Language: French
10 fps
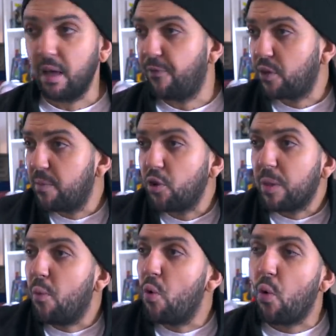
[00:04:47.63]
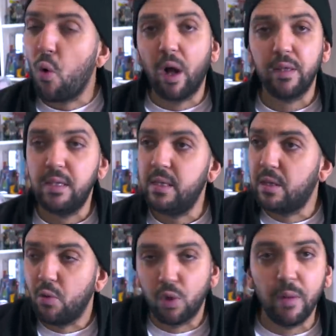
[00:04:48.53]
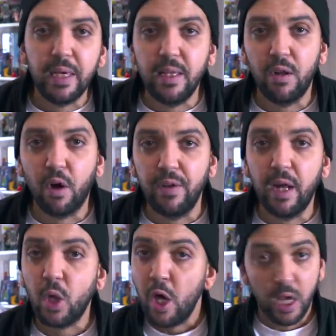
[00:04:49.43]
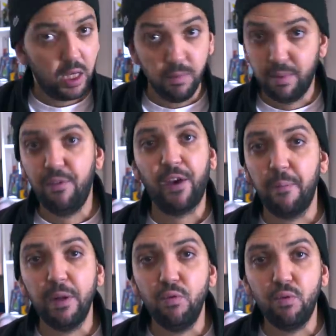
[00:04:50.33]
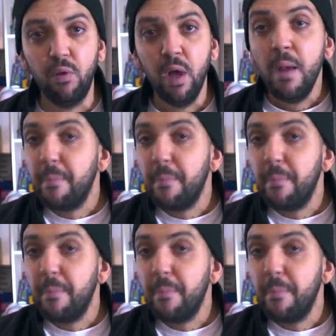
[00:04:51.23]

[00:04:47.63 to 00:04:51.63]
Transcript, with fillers: il y a forcément des bons gros racistes qui n'ont jamais quitté leur village et qui me kifferaient pas du tout.